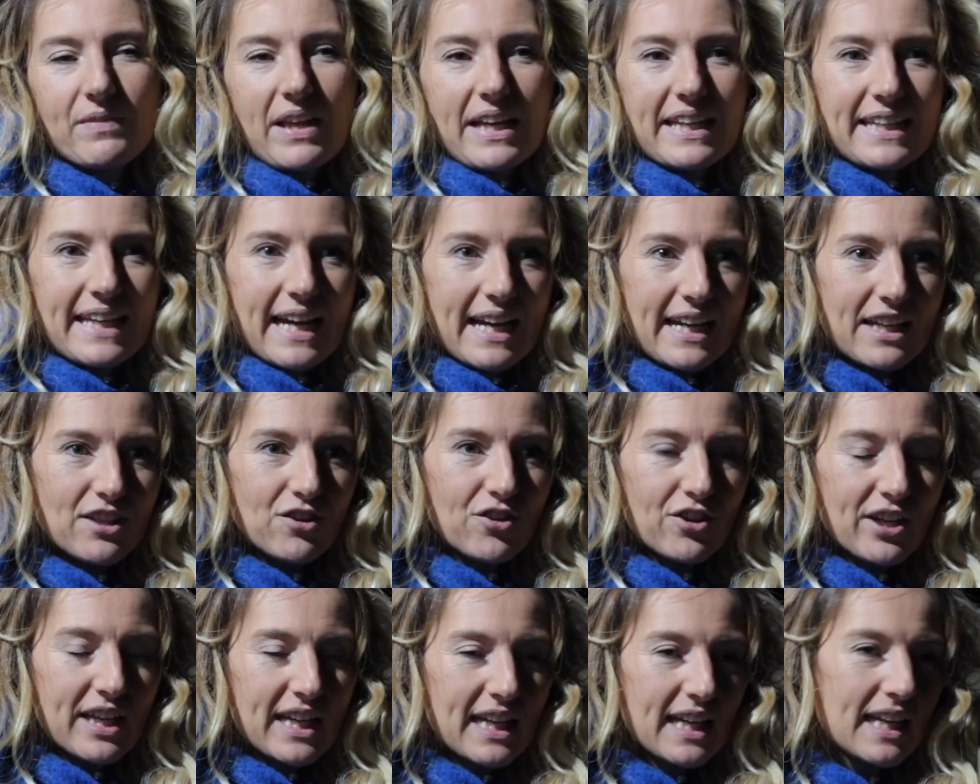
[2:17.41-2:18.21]
y
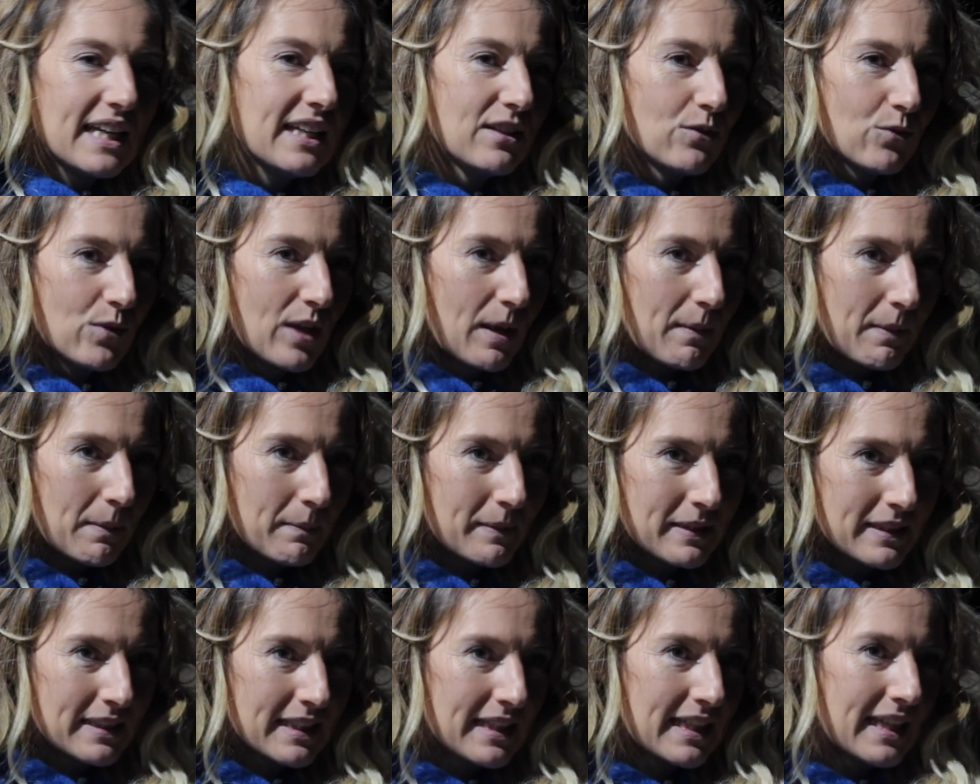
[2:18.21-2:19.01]
aquello que
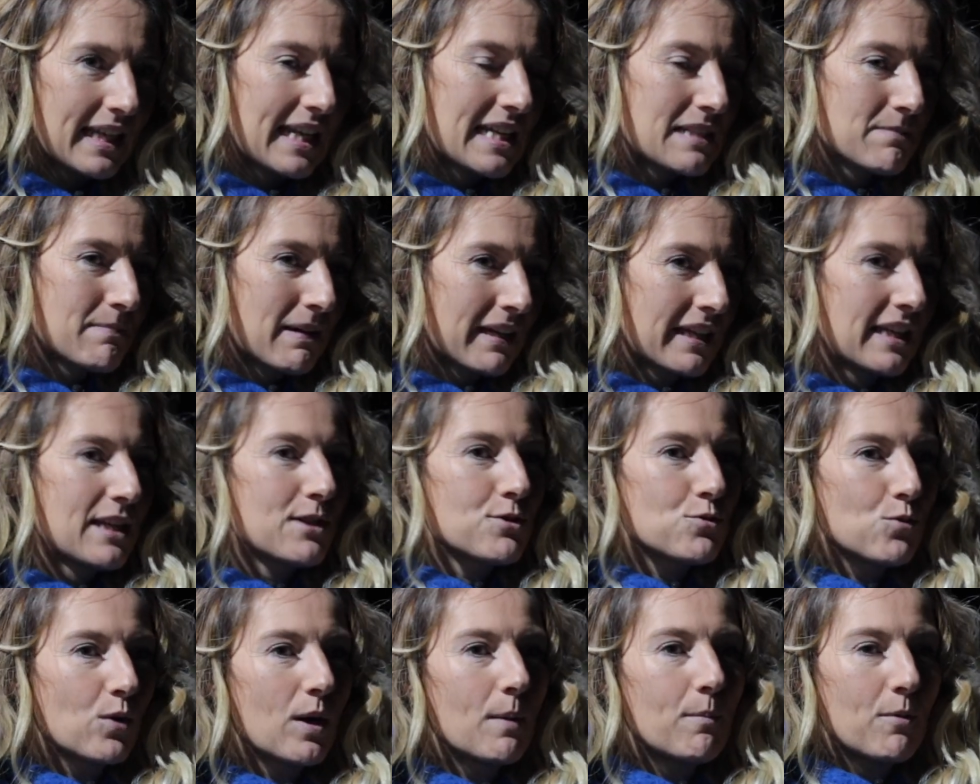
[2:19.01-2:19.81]
indudablemente las
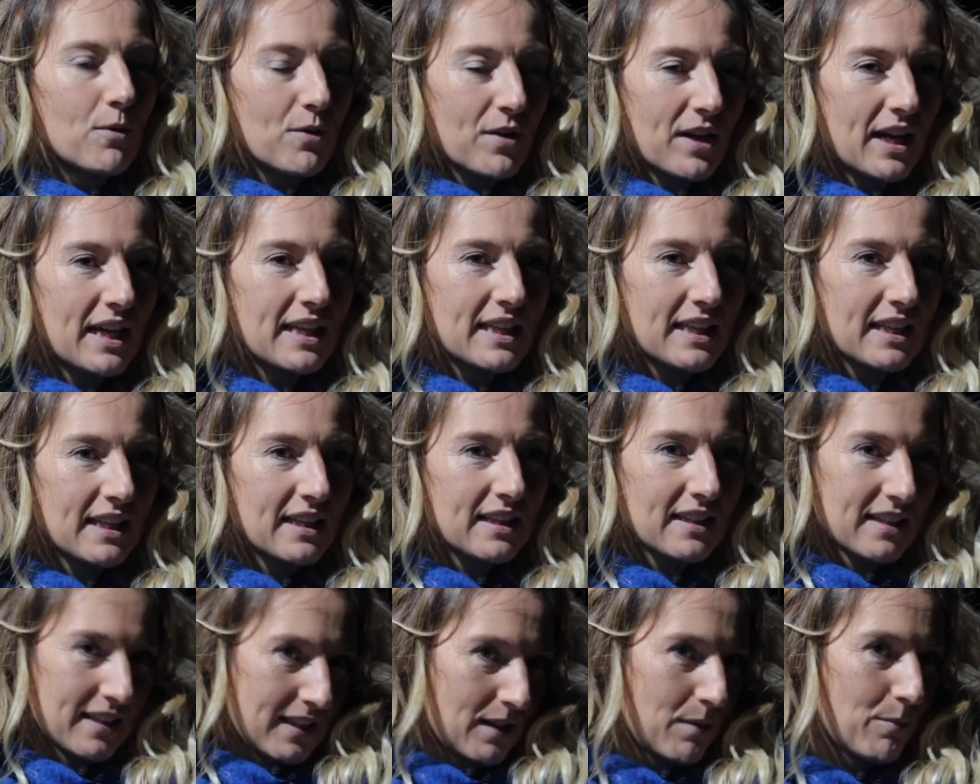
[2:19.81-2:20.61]
máquinas nunca
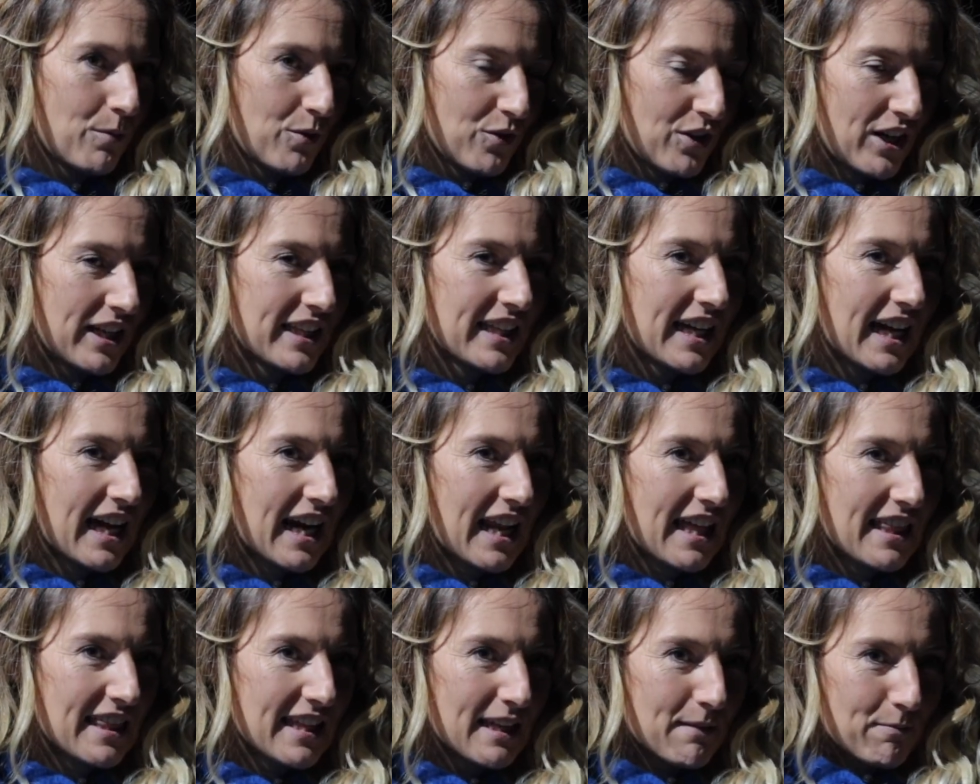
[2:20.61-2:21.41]
podrán, podrán
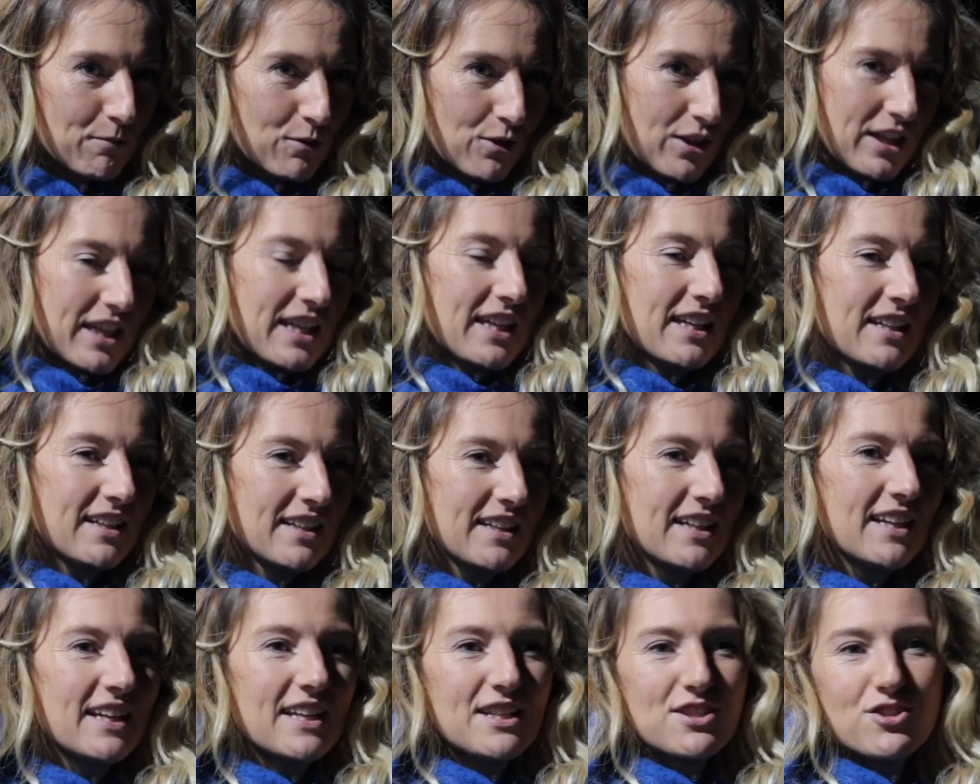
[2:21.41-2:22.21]
llegar a hacer porque
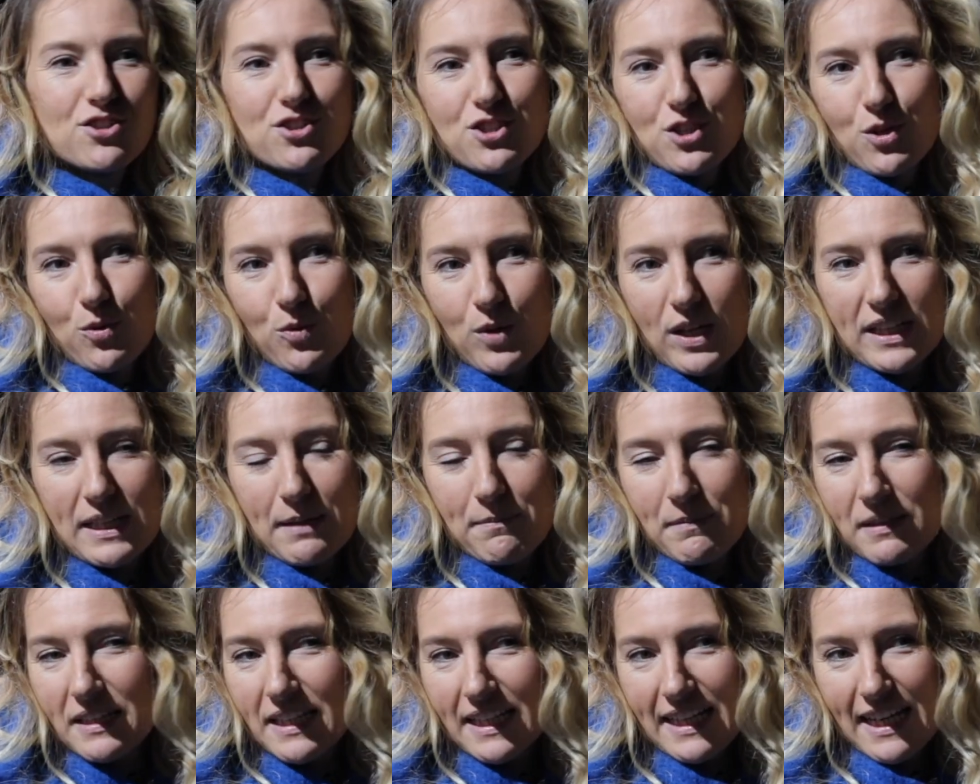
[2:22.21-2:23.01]
estoy segura
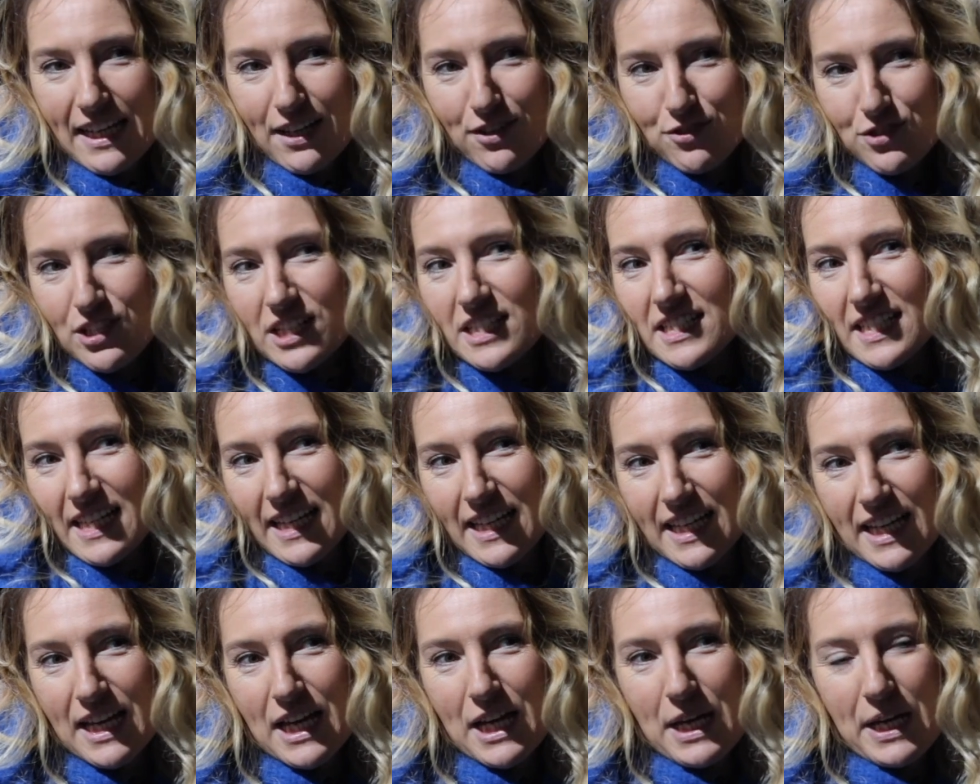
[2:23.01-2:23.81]
también de que hay cosas
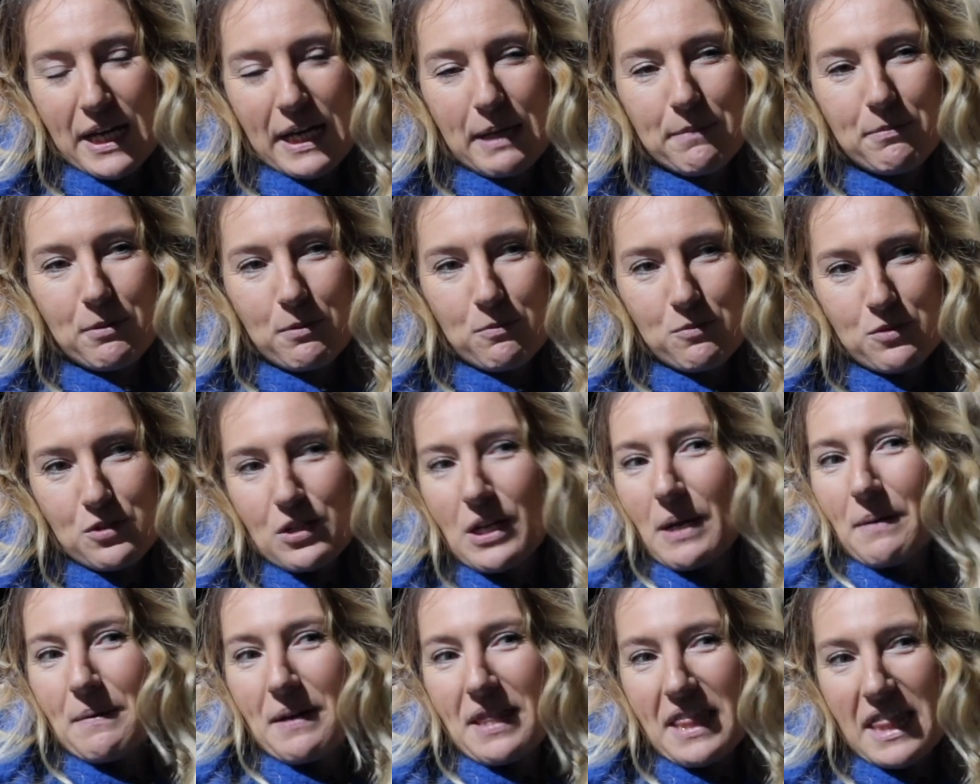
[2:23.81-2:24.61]
que, que por
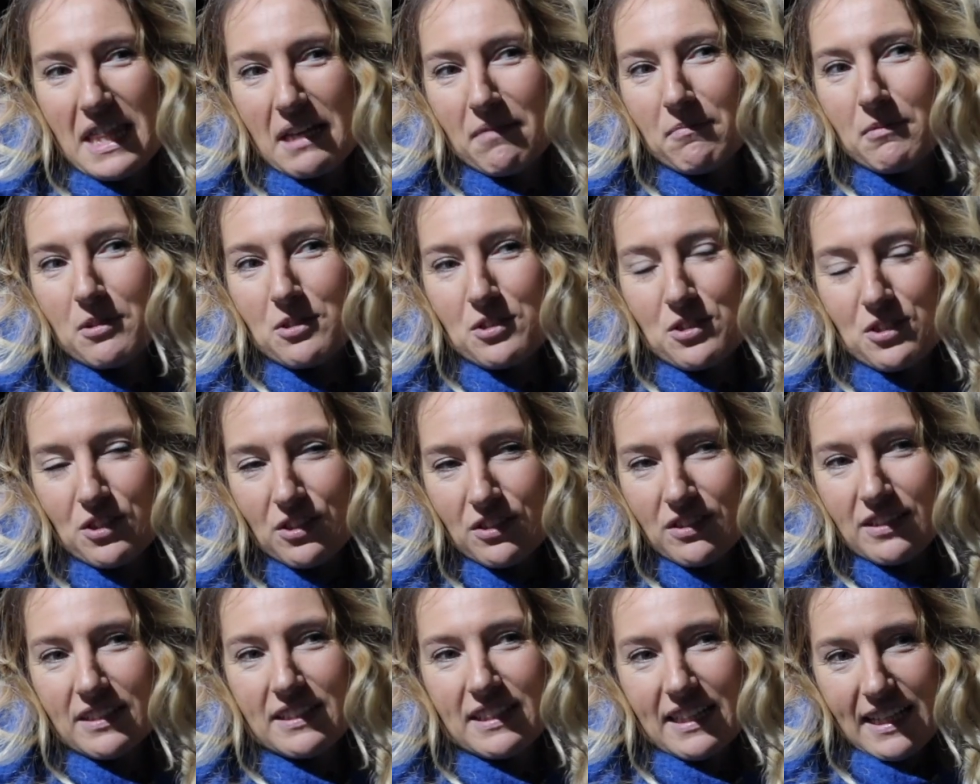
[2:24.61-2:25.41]
mucho que avancemos
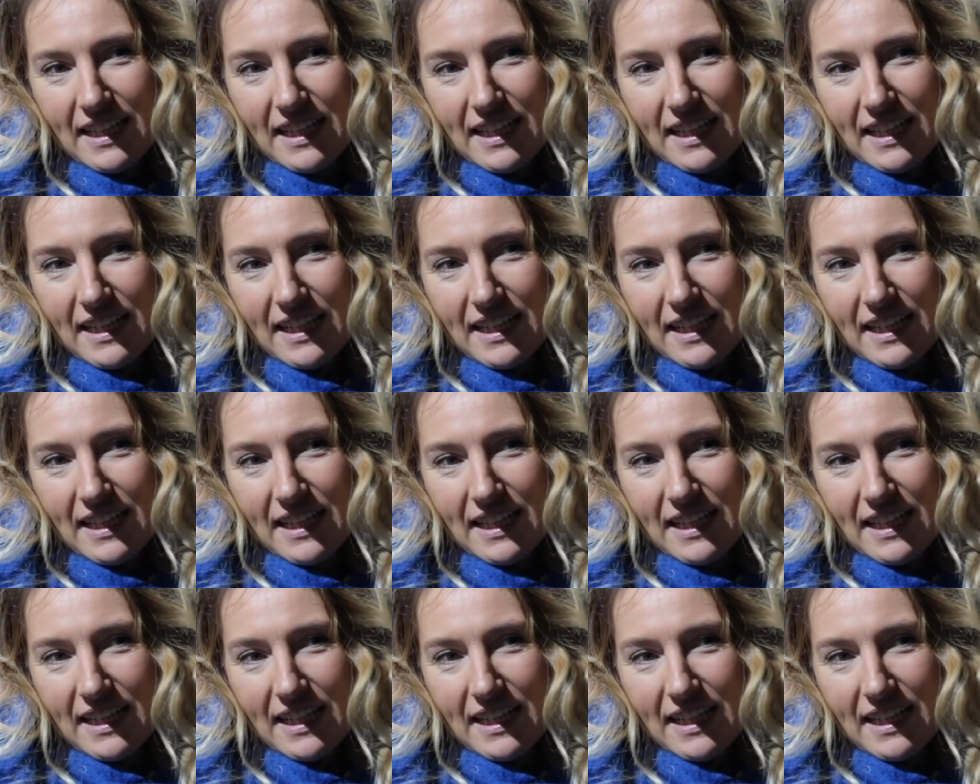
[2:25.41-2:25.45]
¿no?